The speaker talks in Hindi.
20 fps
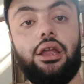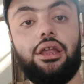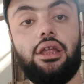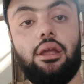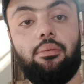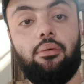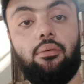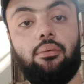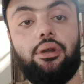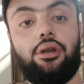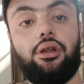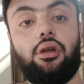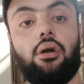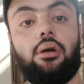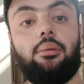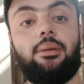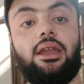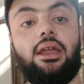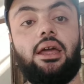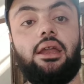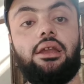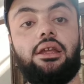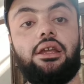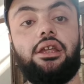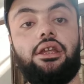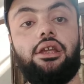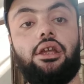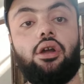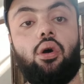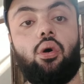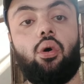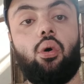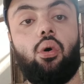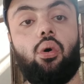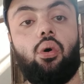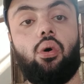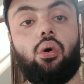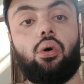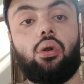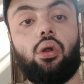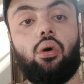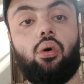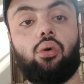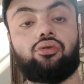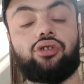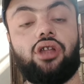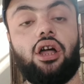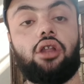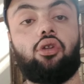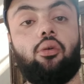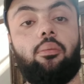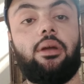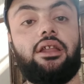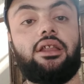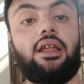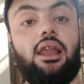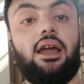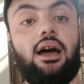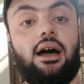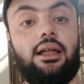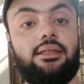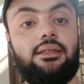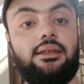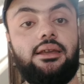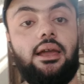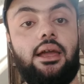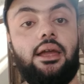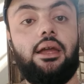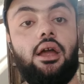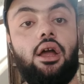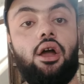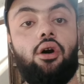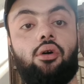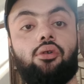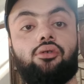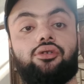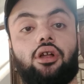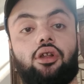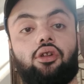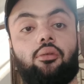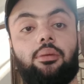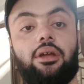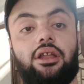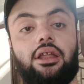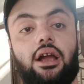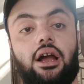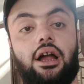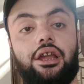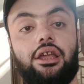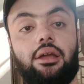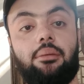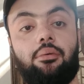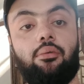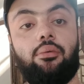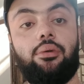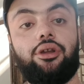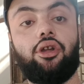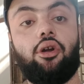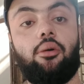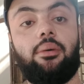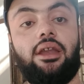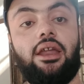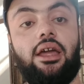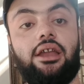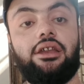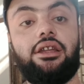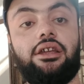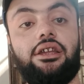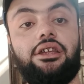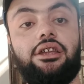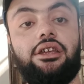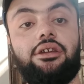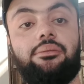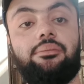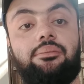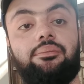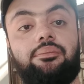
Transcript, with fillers: आइए भी वीडियो बनाने की और उस्ताद उबैद अलादी है उस्ताद उबैद गाड़ी भी वीडियो बनाने की